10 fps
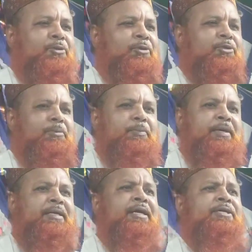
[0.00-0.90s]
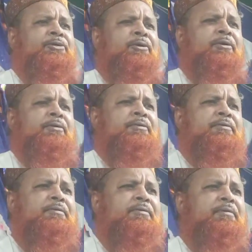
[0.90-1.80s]
রুহু তুমি বেরিয়ে আসছো
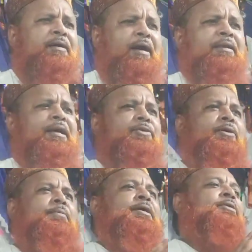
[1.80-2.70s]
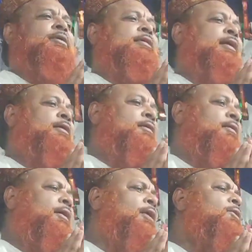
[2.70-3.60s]
আল্লাহ ক্ষমা করে দেন
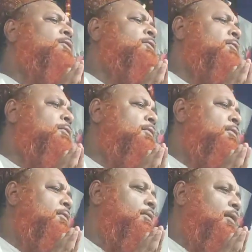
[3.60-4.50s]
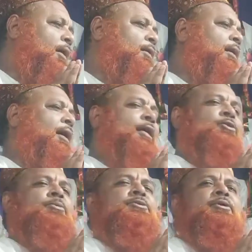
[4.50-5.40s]
কেন আল্লাহ
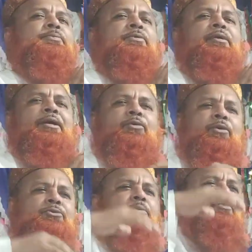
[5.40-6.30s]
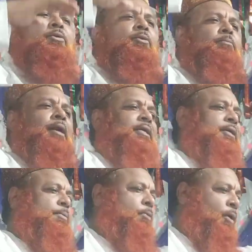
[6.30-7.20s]
আদম সফিউল্লার অত বড়
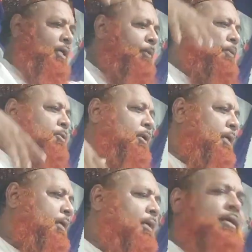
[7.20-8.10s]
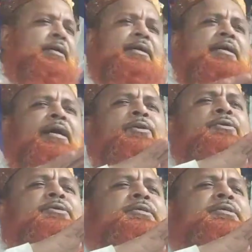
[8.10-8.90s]
মাটির বডির ভিতরে কালো